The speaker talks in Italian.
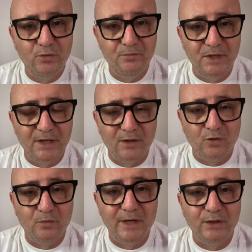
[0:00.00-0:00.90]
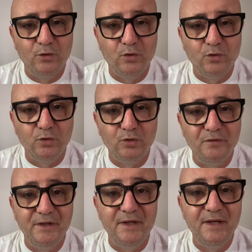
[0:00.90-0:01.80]
mi raccomando
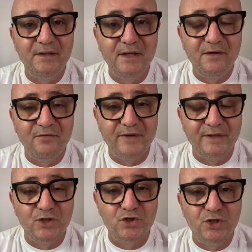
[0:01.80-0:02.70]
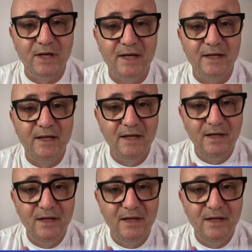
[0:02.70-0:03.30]
condividete, fate girare,